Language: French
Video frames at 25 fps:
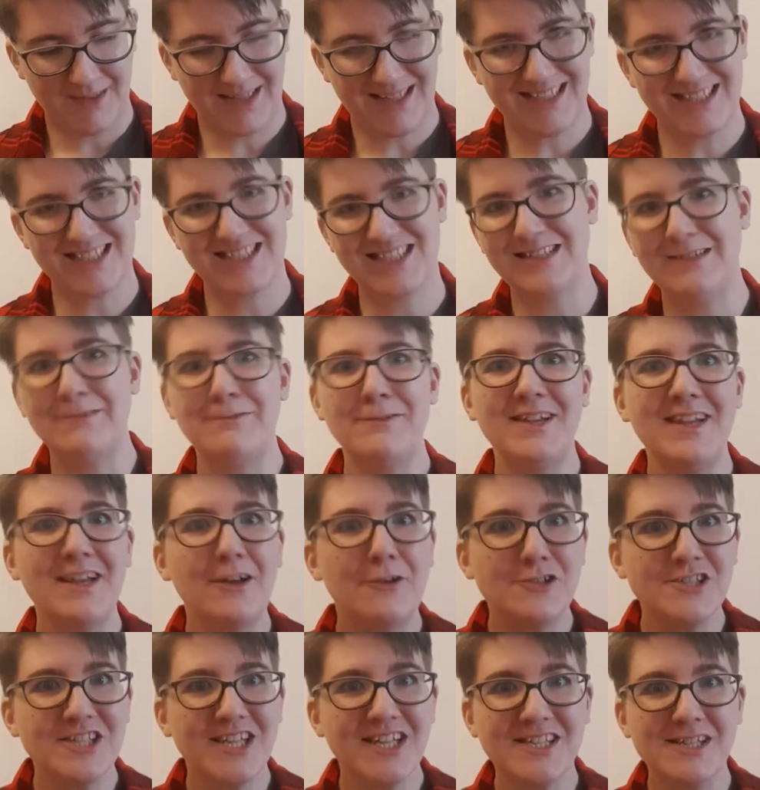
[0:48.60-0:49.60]
j'ai fait des
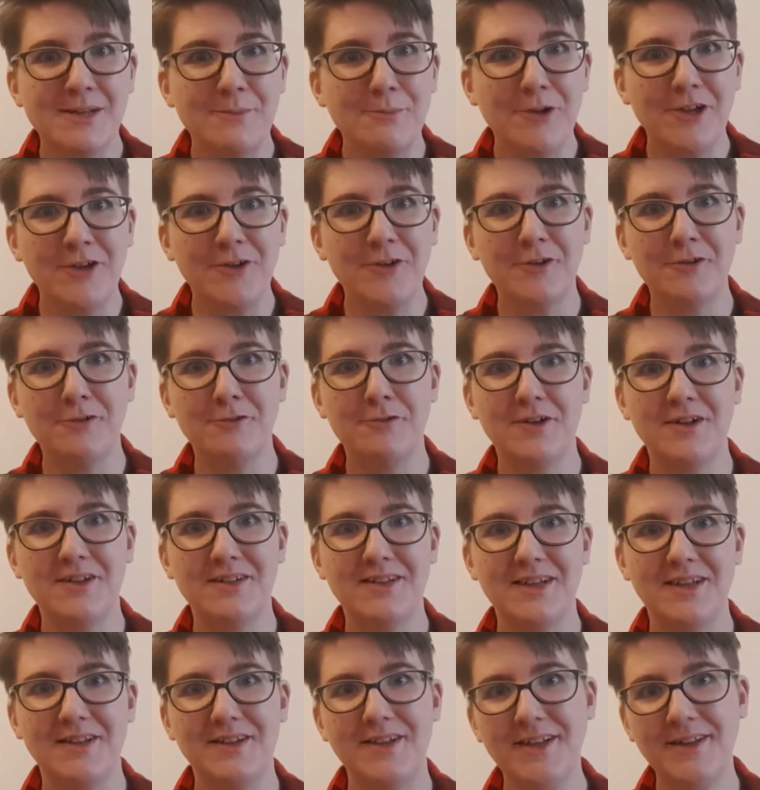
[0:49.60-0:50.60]
recherches un peu ailleurs sur
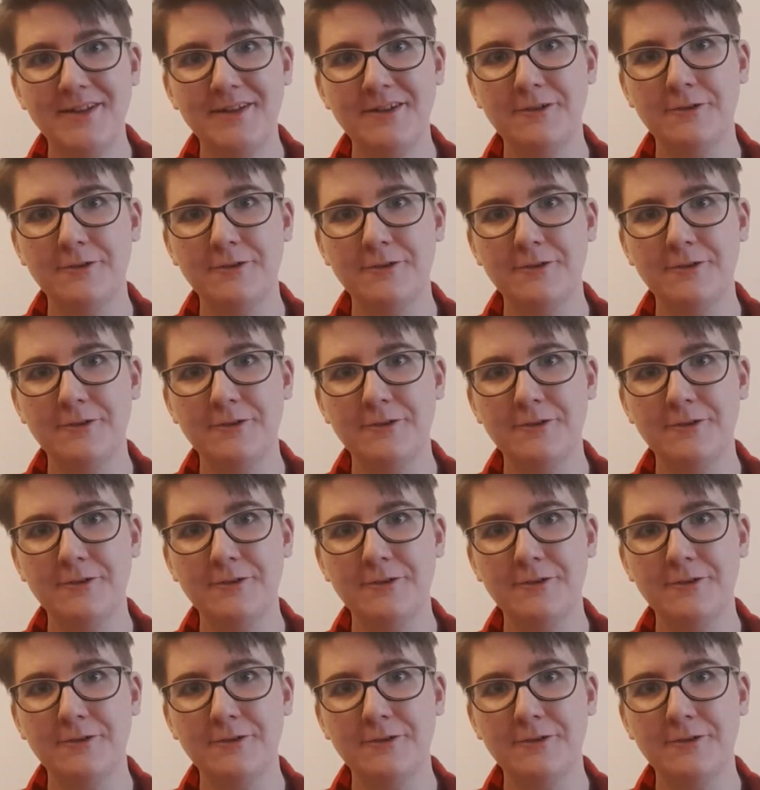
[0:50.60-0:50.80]
internet,